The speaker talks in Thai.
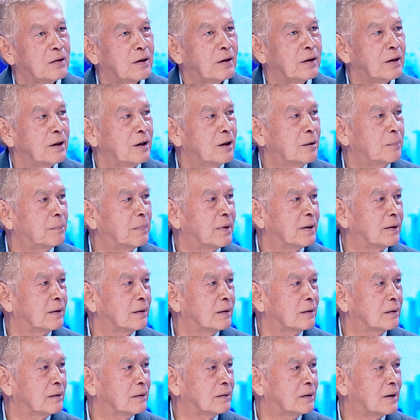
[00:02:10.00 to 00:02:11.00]
ชนีเป็น
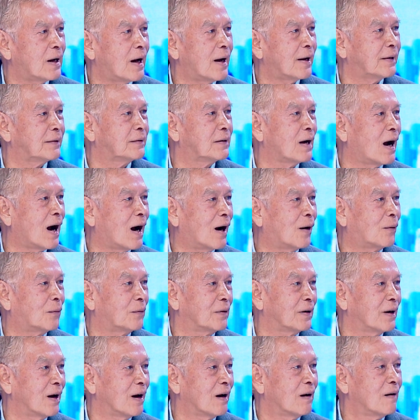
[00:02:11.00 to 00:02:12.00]
ก้านยาวอ
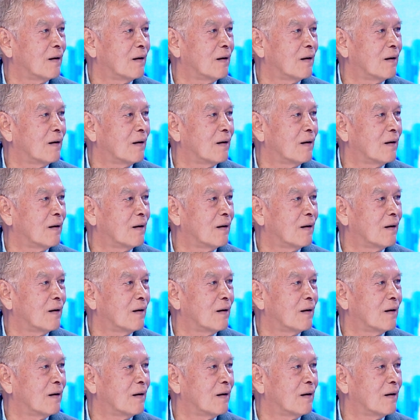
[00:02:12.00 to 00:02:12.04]
ย่างเงี้ย